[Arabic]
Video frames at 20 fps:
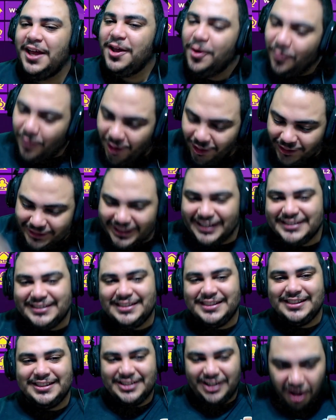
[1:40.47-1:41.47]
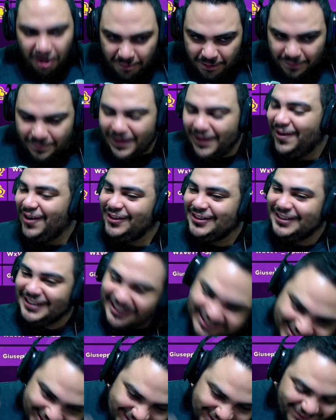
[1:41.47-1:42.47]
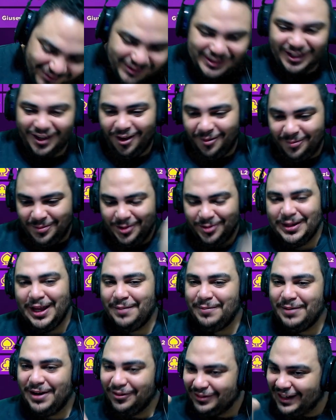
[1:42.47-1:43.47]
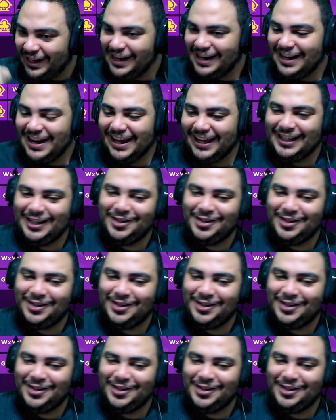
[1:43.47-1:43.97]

واقعد انزل اصحابي بقى واقعد انزل اصحابي ودايما افضل انا الاخير